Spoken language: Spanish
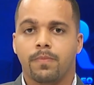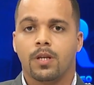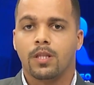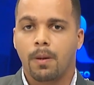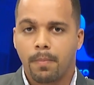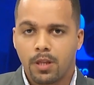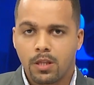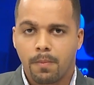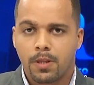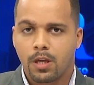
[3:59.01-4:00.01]

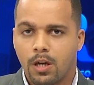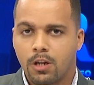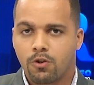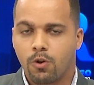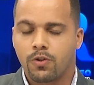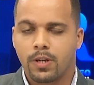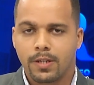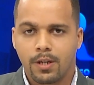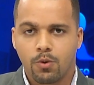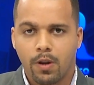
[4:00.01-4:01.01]
independientemente eso, sigue
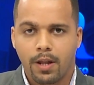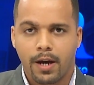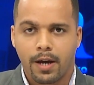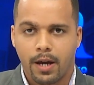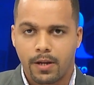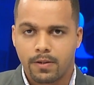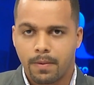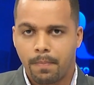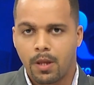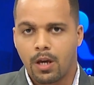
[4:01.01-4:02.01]
siendo una de las caras.
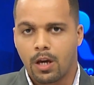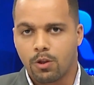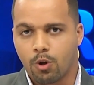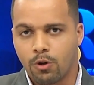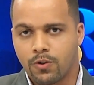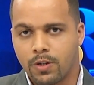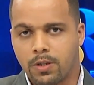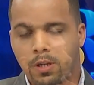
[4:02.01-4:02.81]
Entonces,